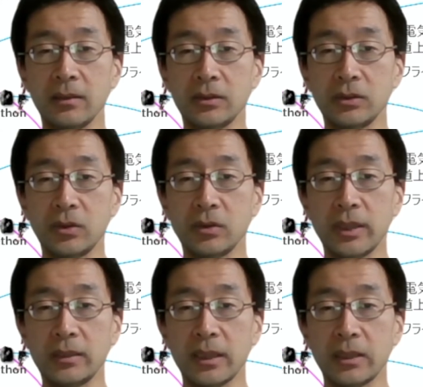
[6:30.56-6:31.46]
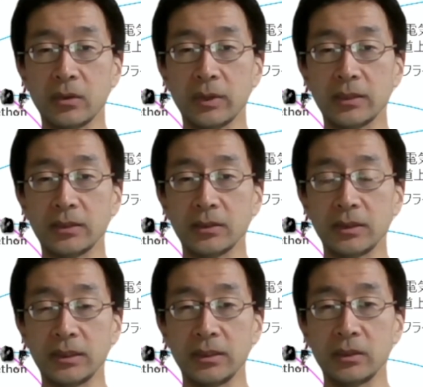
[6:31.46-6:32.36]
重力天体を脱出
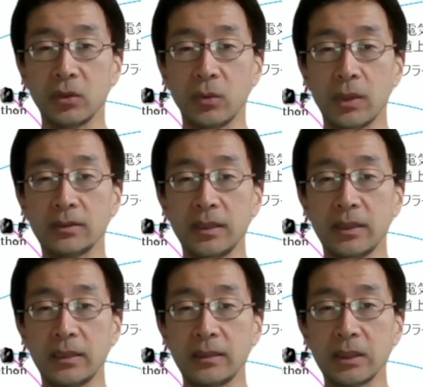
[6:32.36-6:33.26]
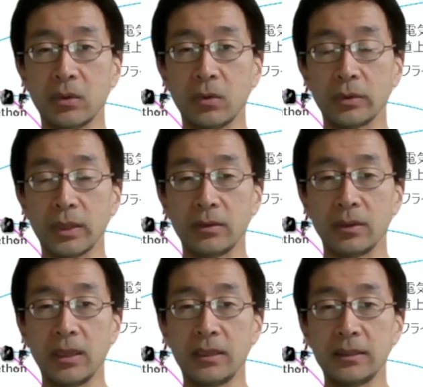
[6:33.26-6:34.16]
し、小惑星探査を行う
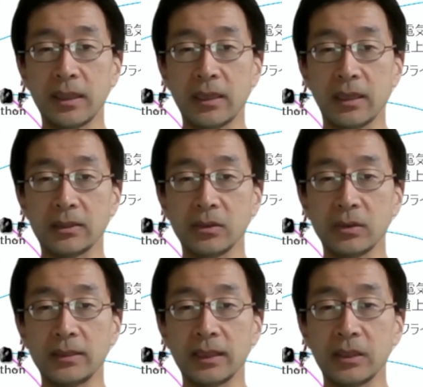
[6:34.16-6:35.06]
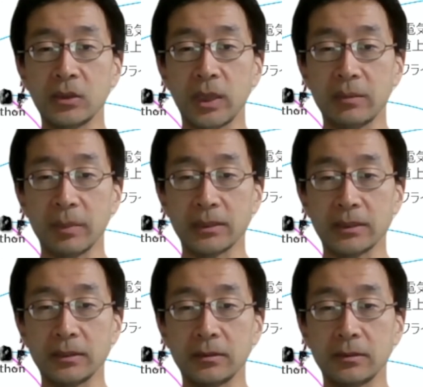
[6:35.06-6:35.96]
世界初の探査機となりま
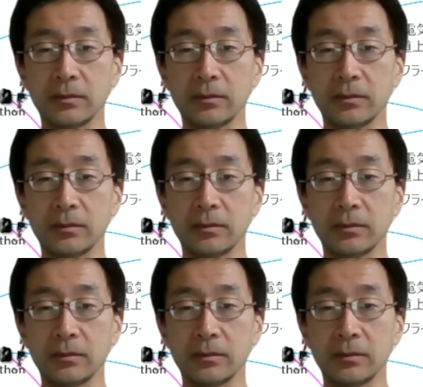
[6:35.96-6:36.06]
す。